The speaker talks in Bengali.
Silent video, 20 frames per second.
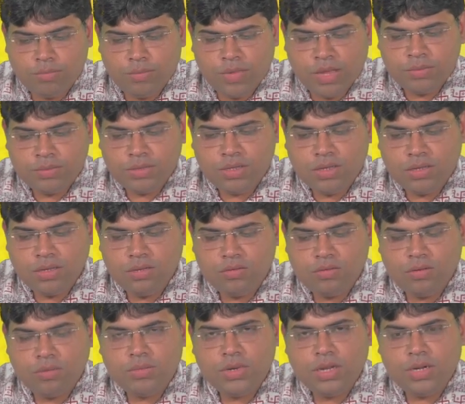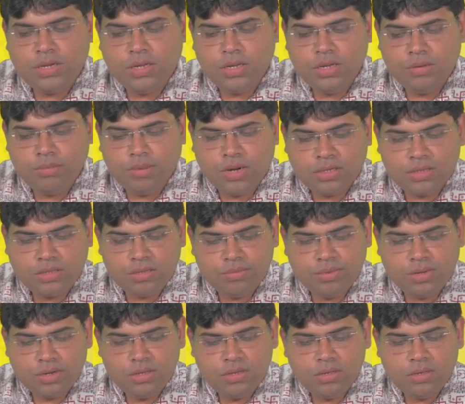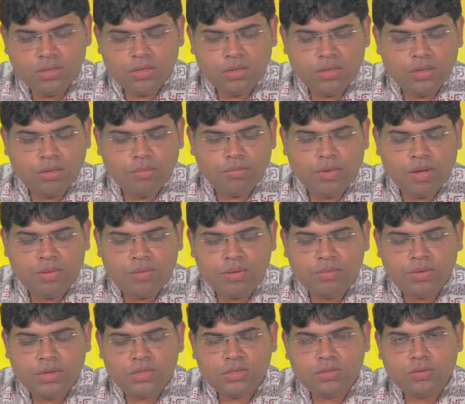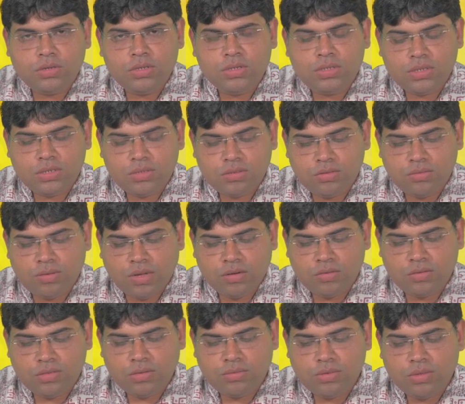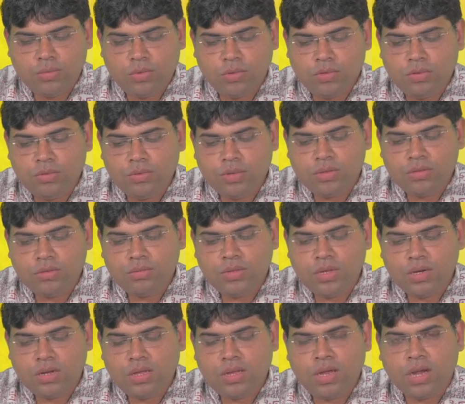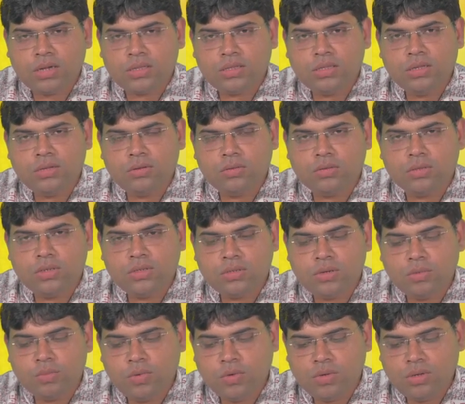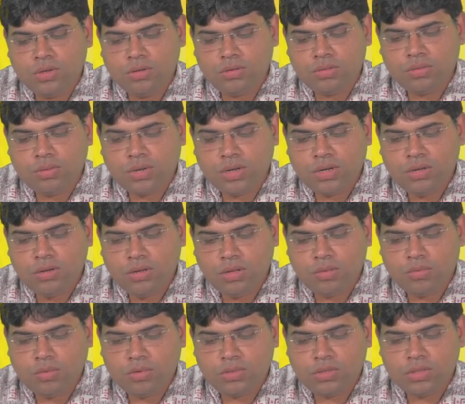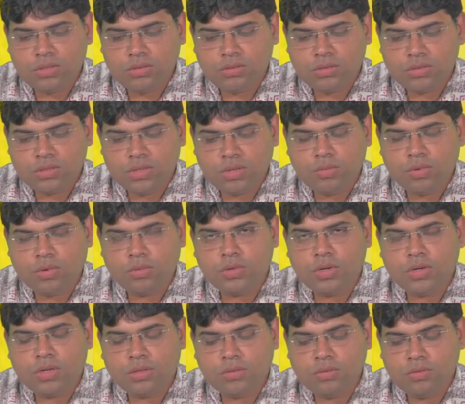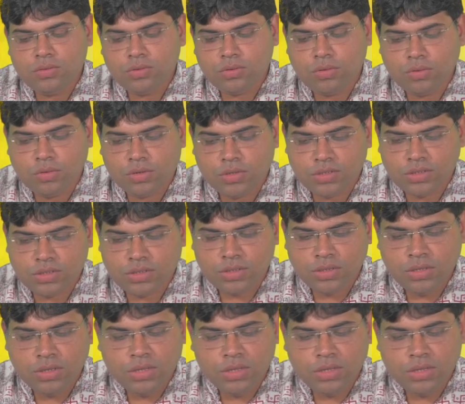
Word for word: ব্যবসায় কিন্তু আপনার ঋণ বাড়তে পারে বাবা মায়ের শরীর স্বাস্থ্য ভালো যাবে বন্ধুবান্ধব দ্বারা আর্থিক ক্ষতির সম্মুখীন হতে পারেন এবং তীর্থস্থান ভ্রমণের কিন্তু যোগ রয়েছে